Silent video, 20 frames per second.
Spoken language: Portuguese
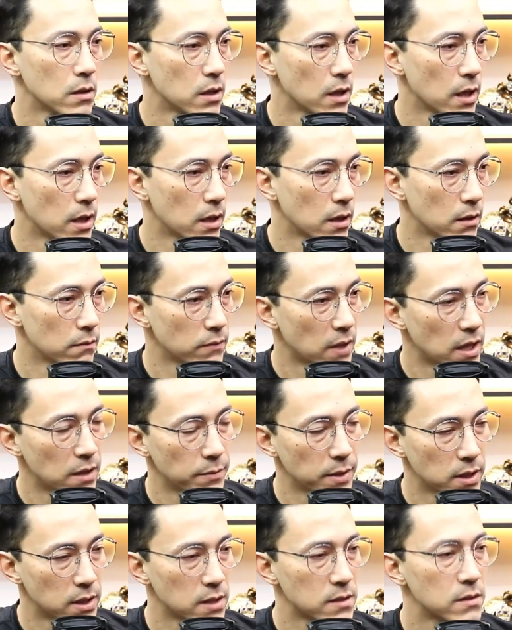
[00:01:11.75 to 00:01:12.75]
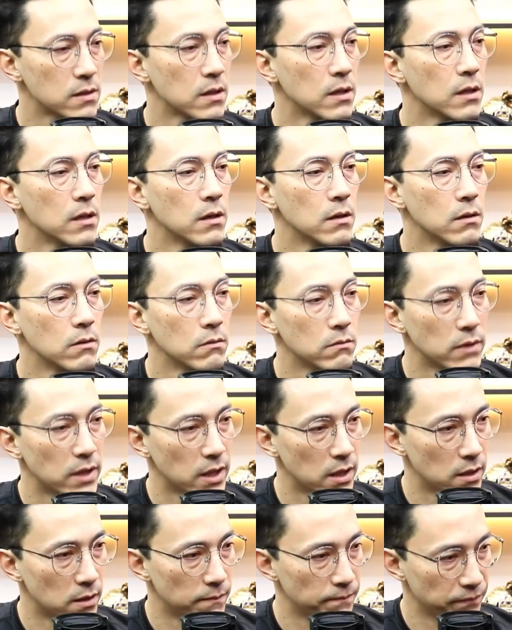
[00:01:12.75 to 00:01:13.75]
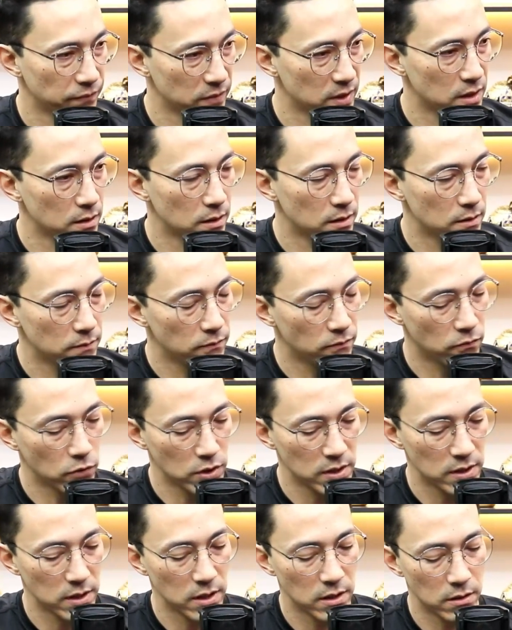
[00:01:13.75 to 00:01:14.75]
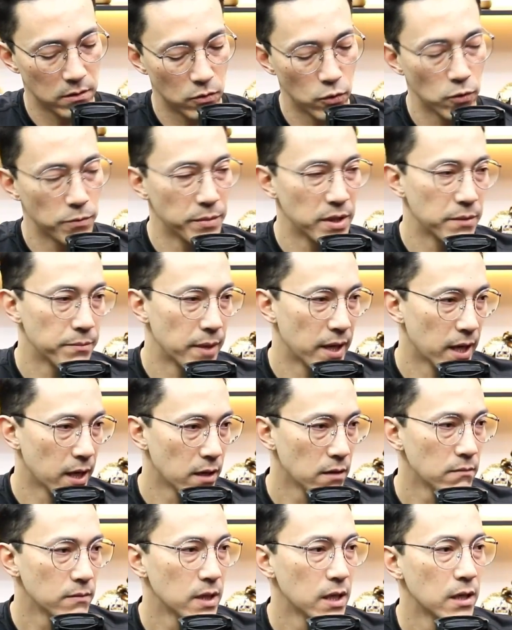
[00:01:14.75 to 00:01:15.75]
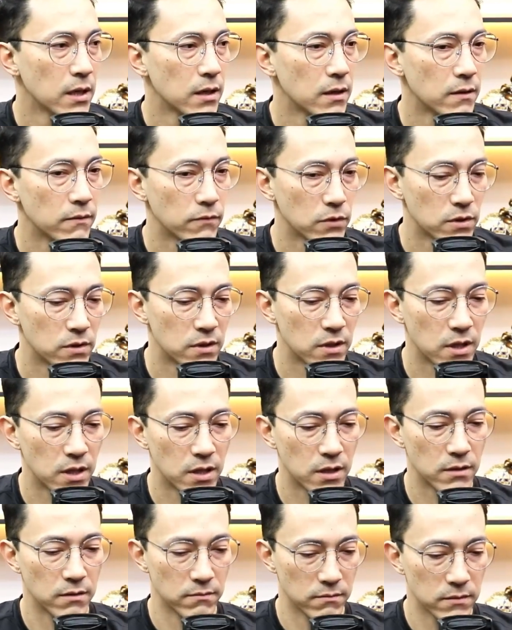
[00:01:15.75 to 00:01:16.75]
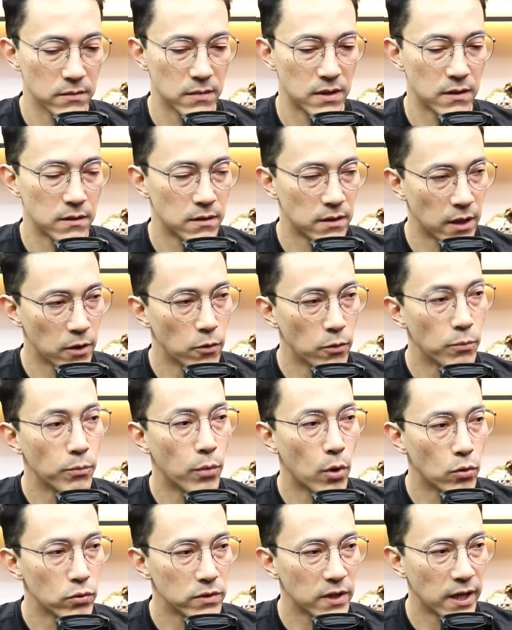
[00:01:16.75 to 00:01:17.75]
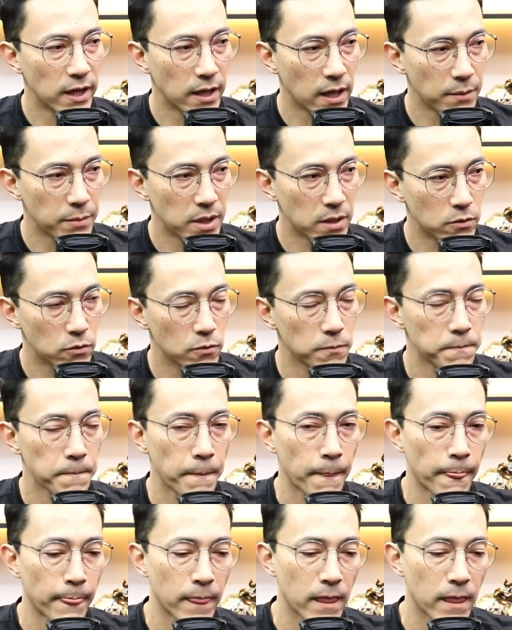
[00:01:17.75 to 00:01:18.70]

Que é alimentação, é você dormir bem, você ter um bom treinamento.